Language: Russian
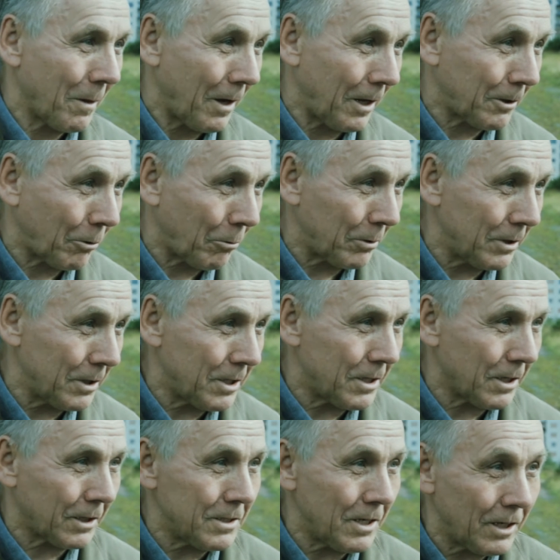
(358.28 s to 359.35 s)
О
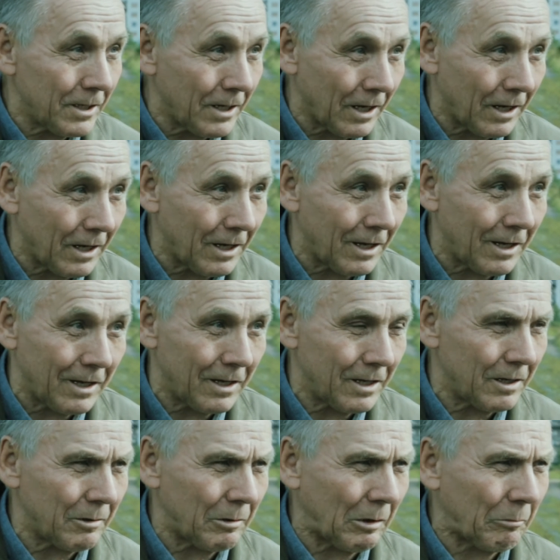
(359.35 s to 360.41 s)
трудностях нельзя,
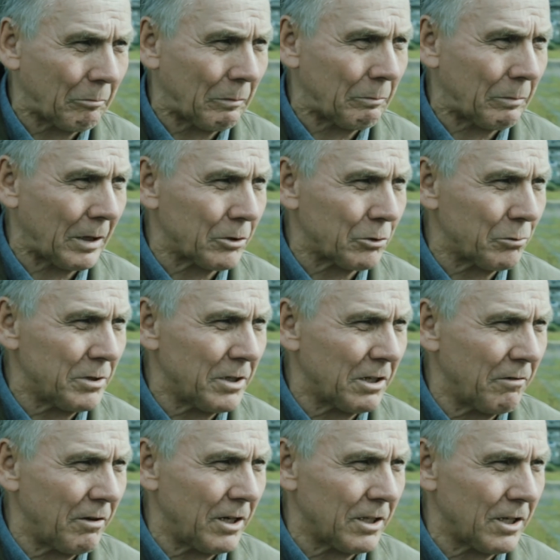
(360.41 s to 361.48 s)
э, прошу не
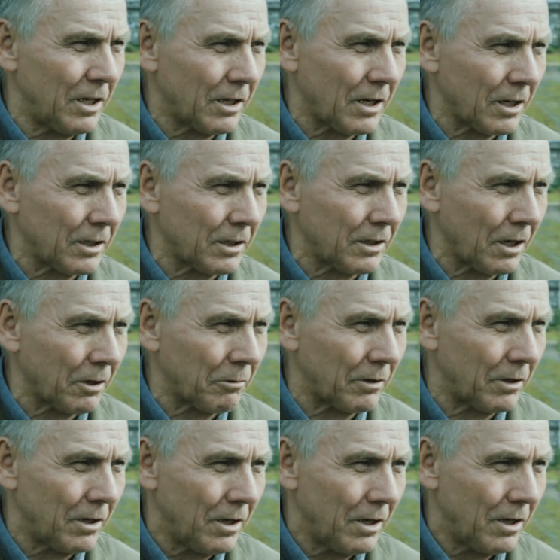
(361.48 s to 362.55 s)
говорить, или как-то так он.